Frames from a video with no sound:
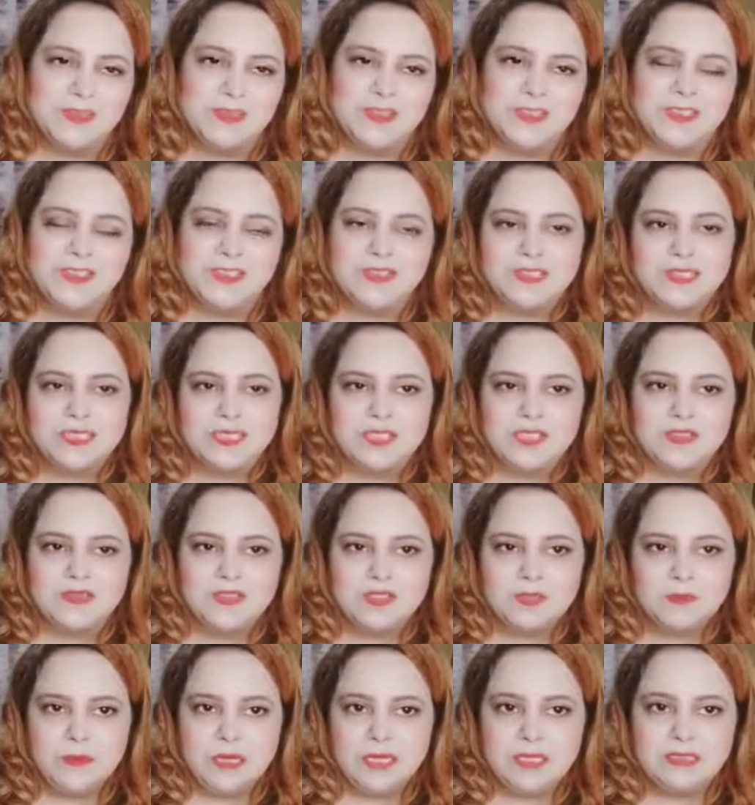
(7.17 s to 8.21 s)
ब्यूटी लॉन से
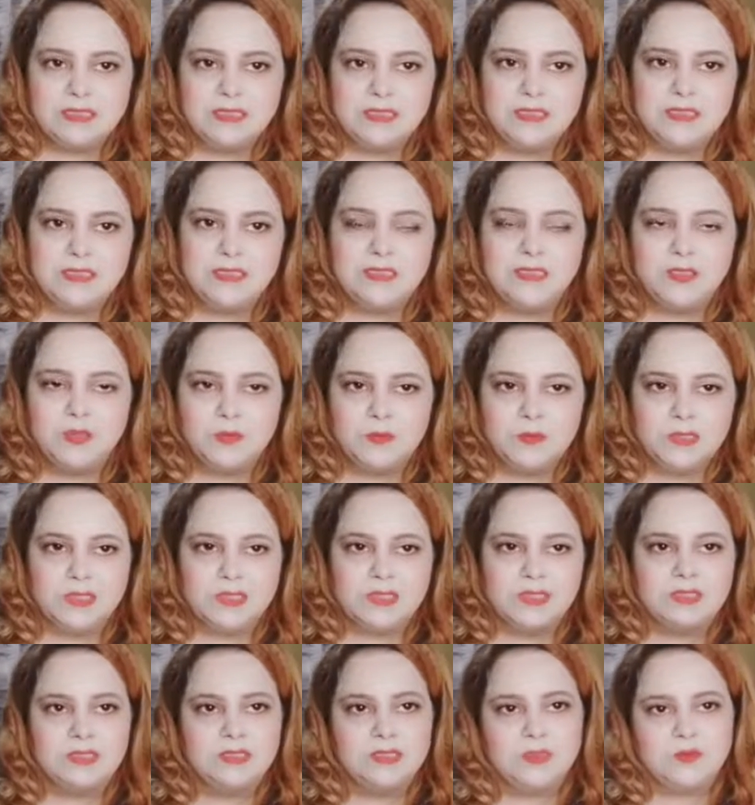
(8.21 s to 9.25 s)
शफक बात कर रही हूँ उम्मीद
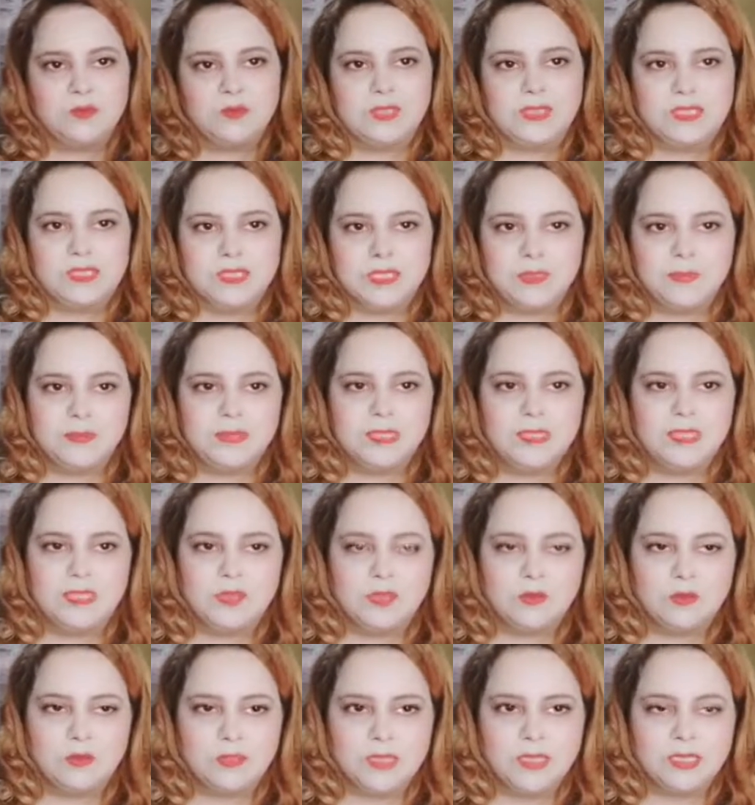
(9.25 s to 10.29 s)
करती हूँ कि सब ठीक
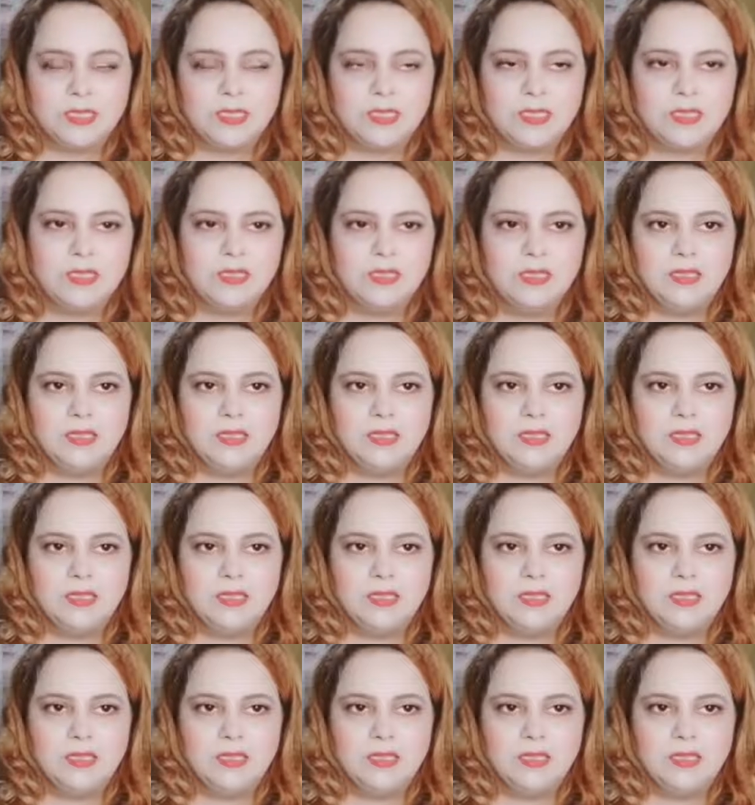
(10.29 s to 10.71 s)
होंगे